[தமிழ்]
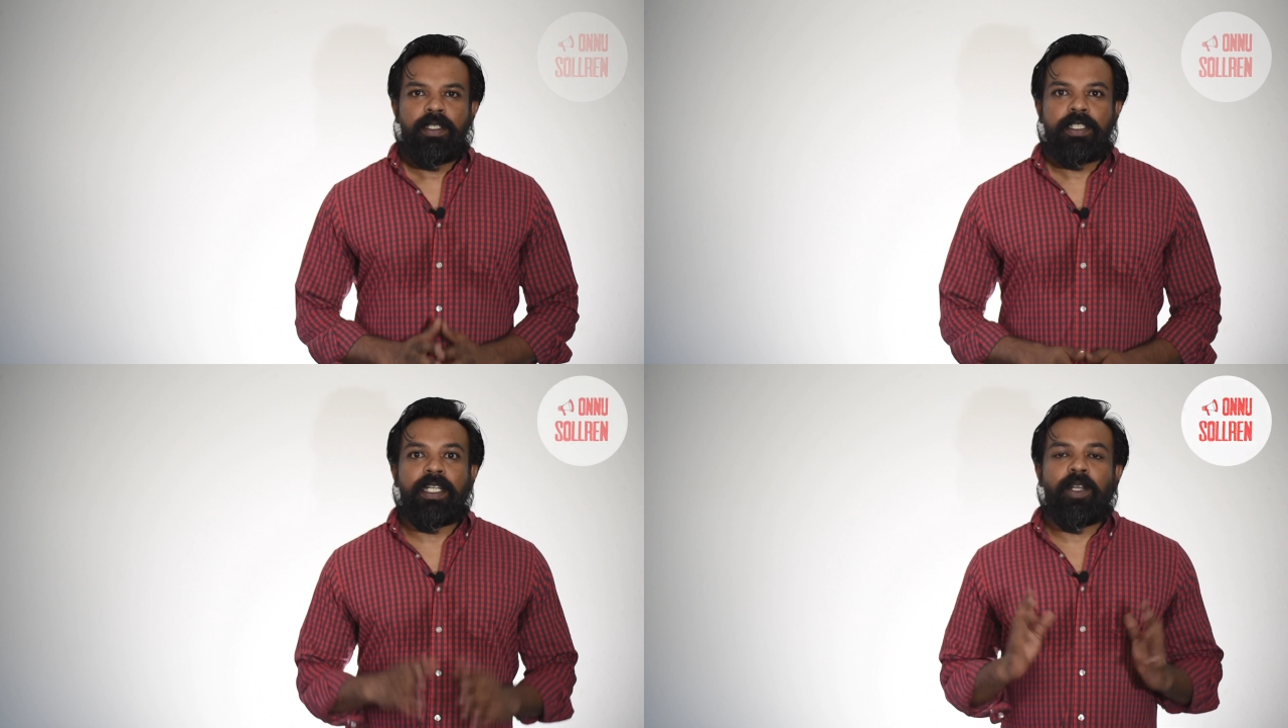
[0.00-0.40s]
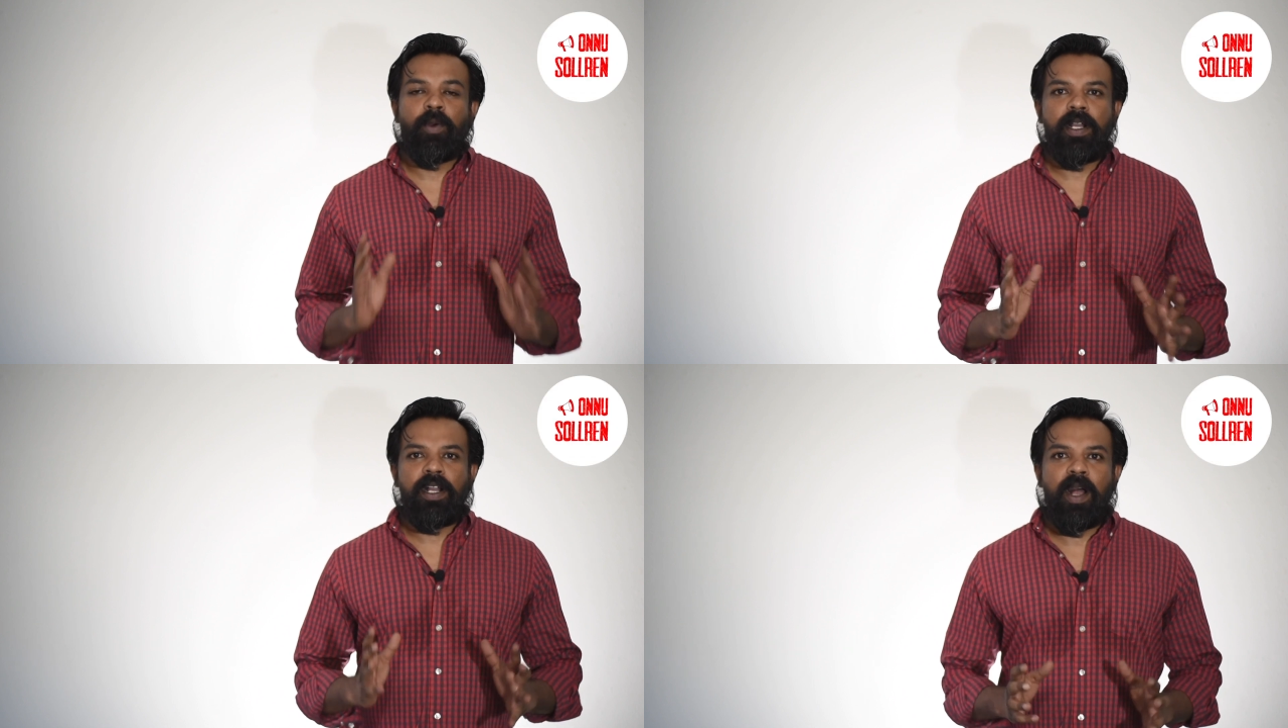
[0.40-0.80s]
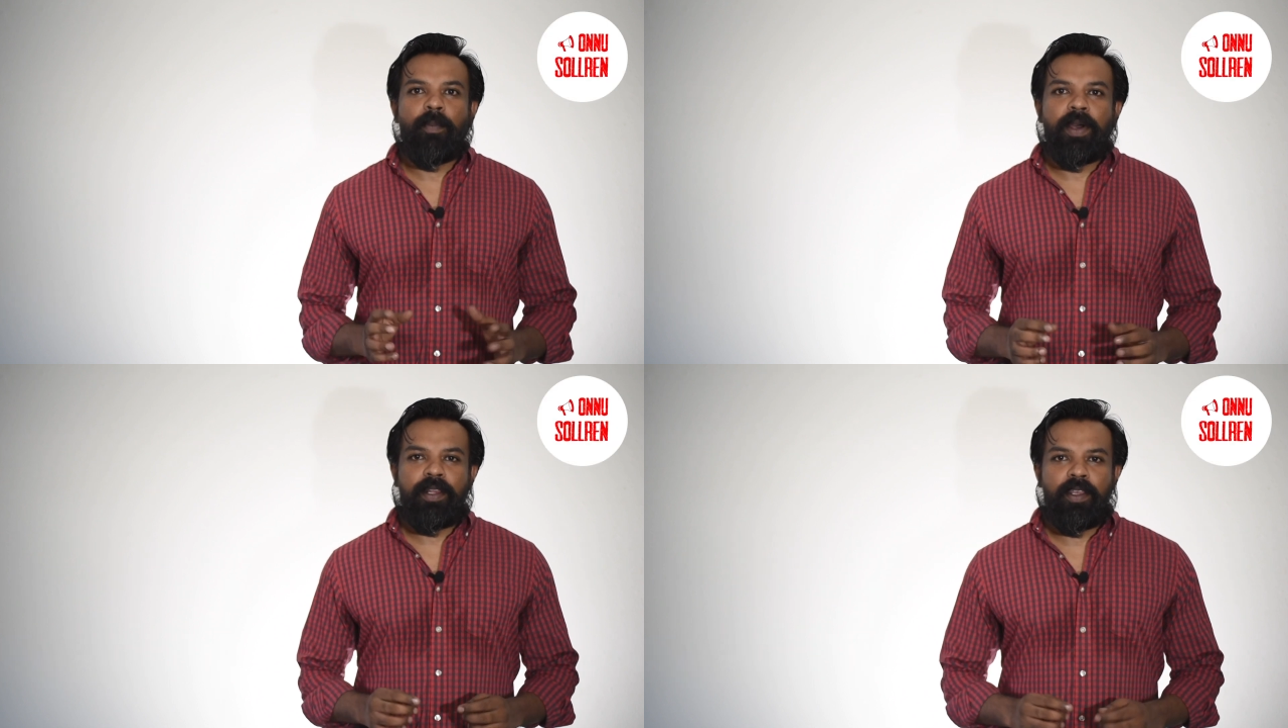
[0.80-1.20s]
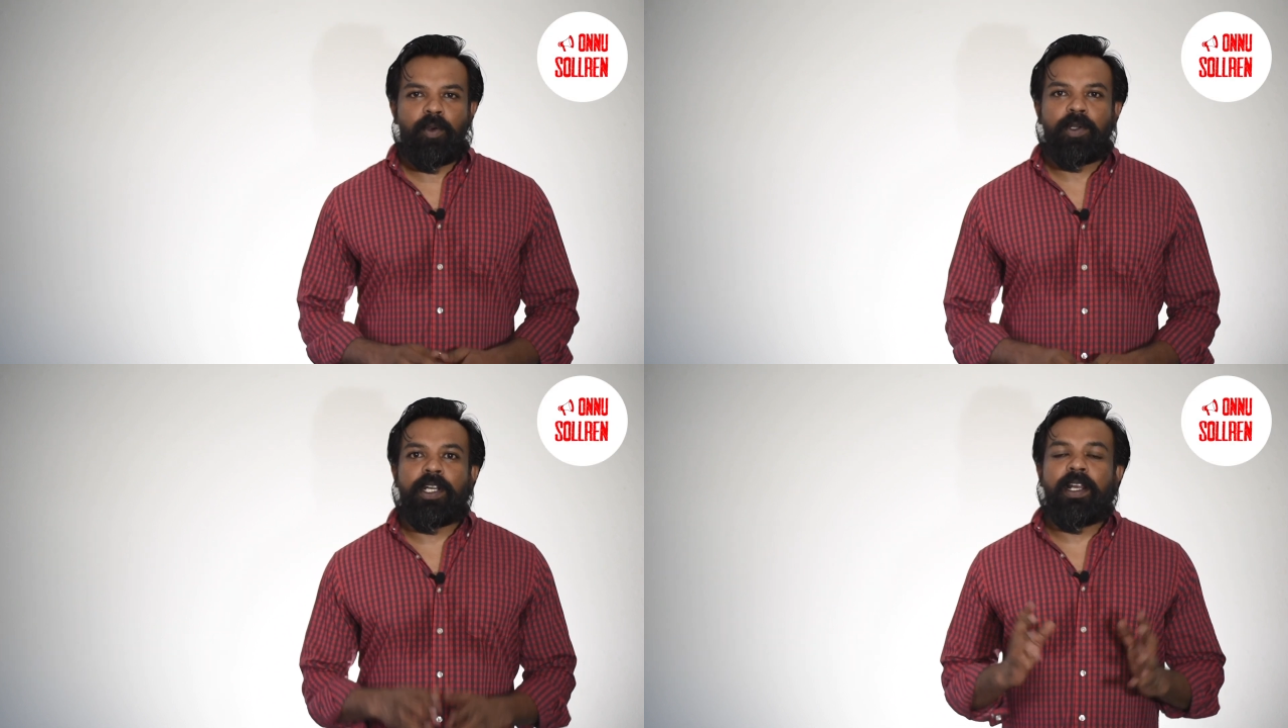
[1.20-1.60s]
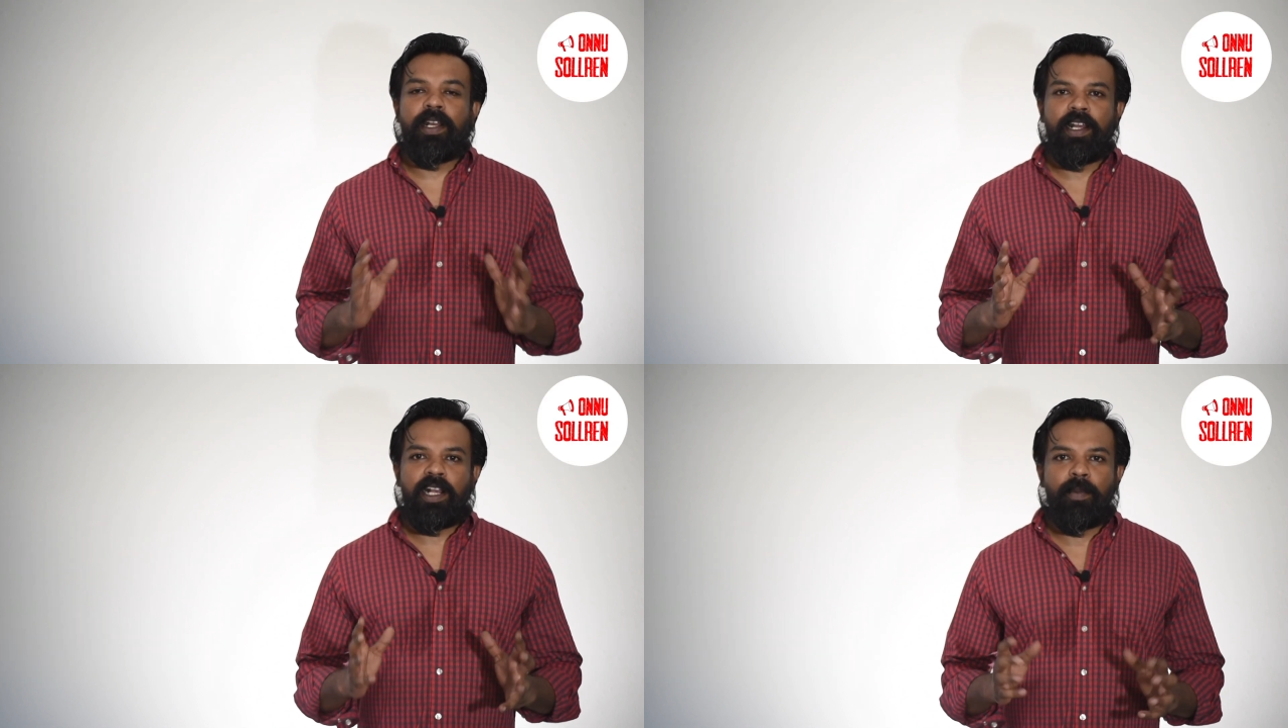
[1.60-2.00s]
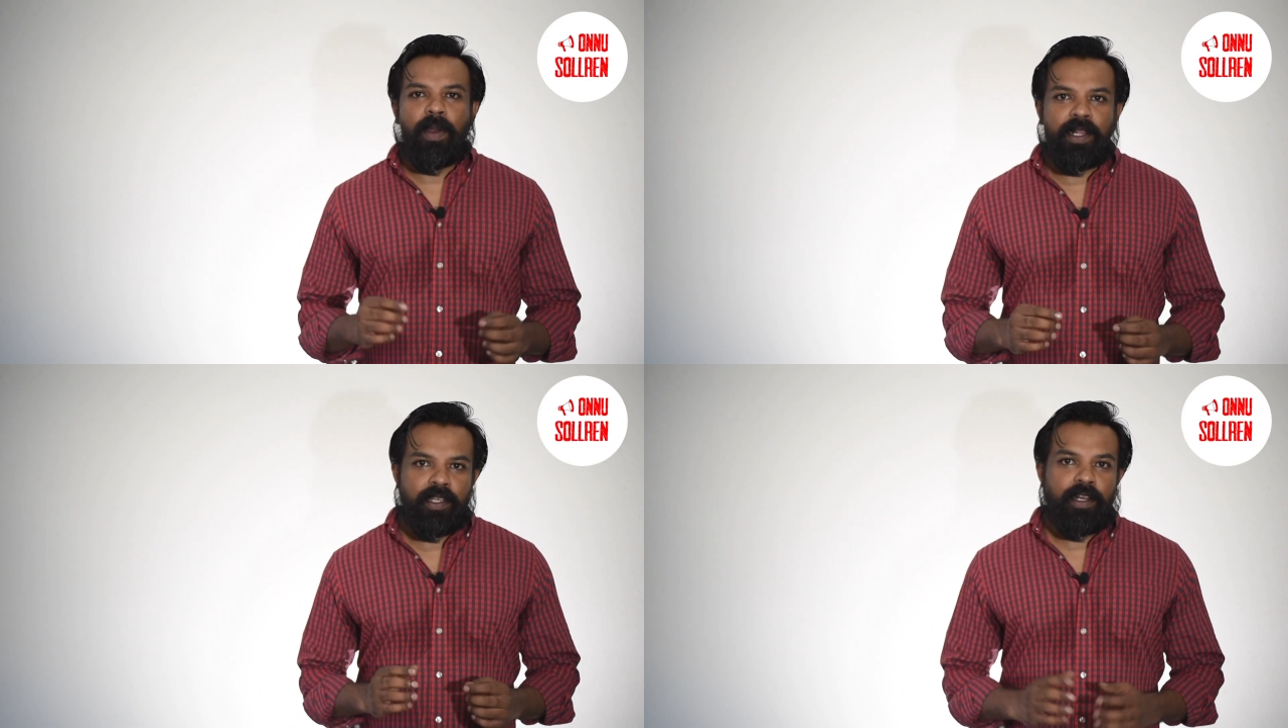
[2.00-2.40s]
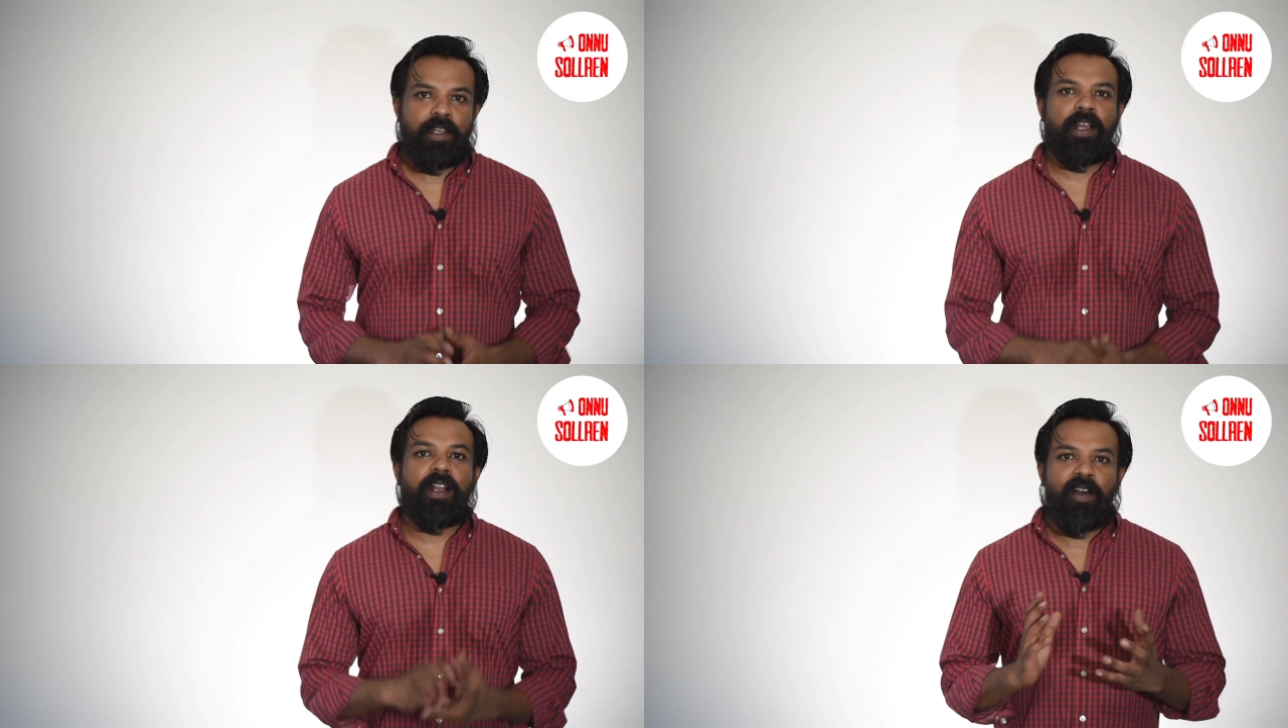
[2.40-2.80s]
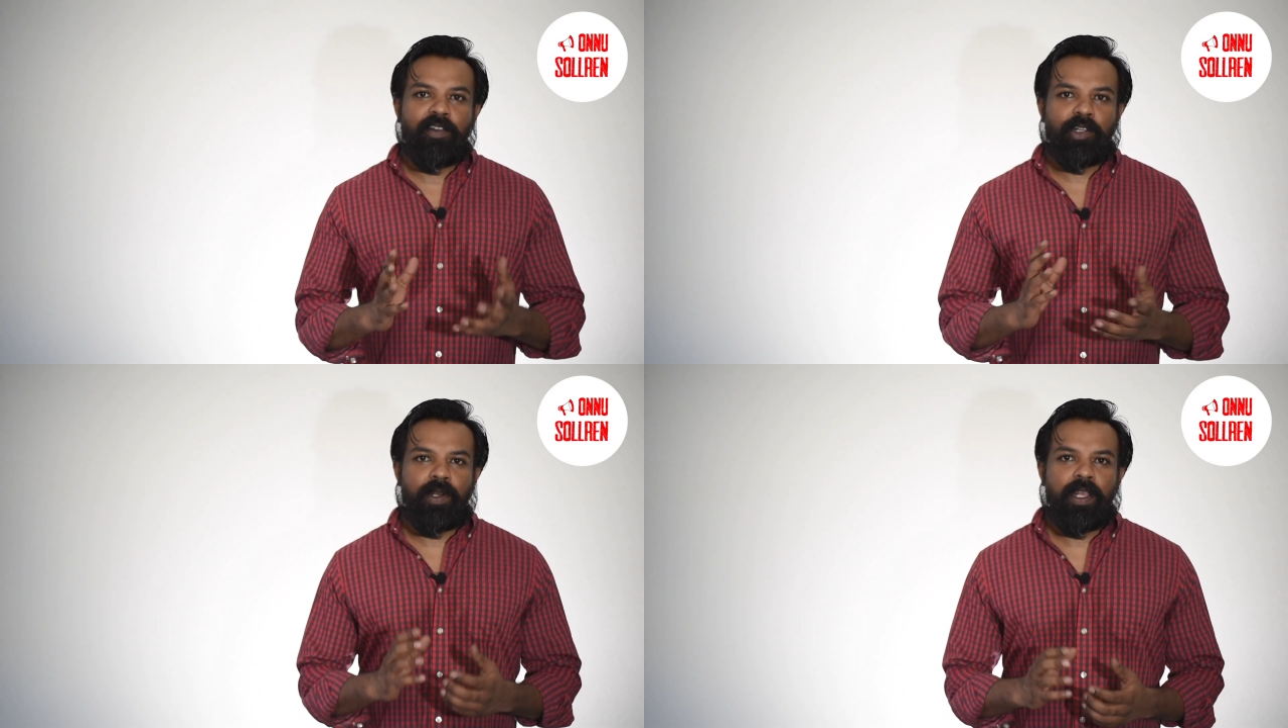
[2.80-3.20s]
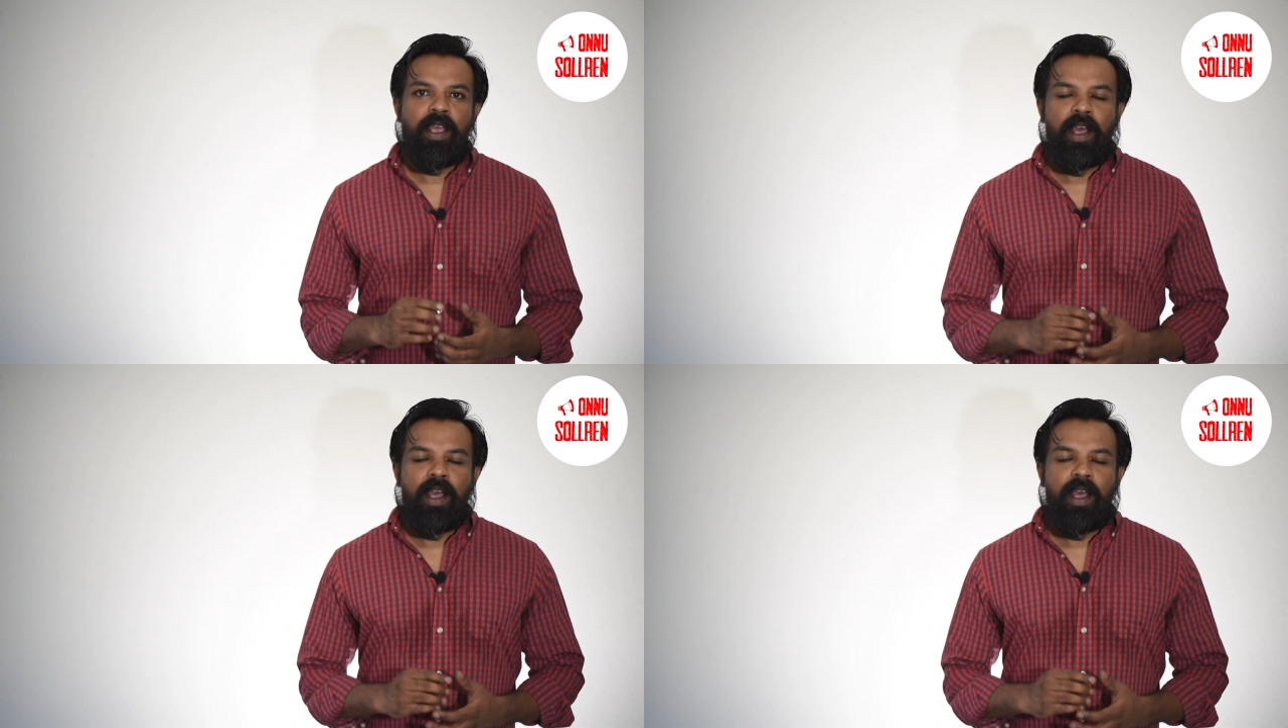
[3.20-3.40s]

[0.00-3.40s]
சட்ட ஒழுங்கை காப்பாற்றி குற்றங்கள் நடக்காமல் பாத்துக்கிறது தான் காவல்துறை